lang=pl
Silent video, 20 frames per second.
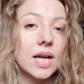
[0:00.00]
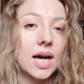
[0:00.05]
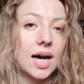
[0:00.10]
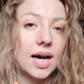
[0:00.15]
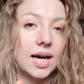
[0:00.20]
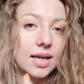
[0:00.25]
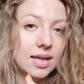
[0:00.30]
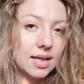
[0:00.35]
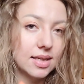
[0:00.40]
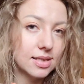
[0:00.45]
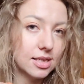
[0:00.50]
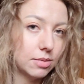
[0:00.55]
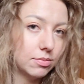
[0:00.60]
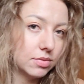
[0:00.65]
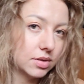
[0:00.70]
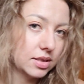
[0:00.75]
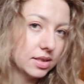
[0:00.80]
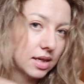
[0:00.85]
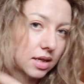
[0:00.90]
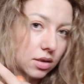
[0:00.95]
a dla
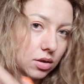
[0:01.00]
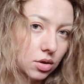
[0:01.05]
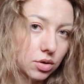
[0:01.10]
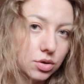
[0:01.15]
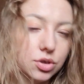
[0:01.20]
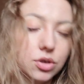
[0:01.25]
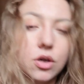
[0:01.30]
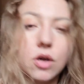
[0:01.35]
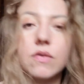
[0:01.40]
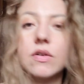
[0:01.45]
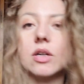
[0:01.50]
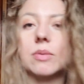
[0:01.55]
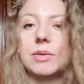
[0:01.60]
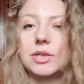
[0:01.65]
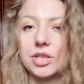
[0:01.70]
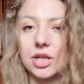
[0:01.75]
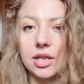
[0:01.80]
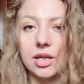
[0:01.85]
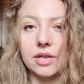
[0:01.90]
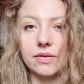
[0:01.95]
samych cer trądzikowych
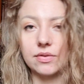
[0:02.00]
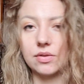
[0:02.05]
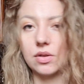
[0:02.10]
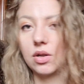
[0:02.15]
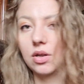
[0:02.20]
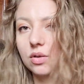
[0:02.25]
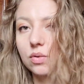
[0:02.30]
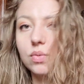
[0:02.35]
mieszanych w stronę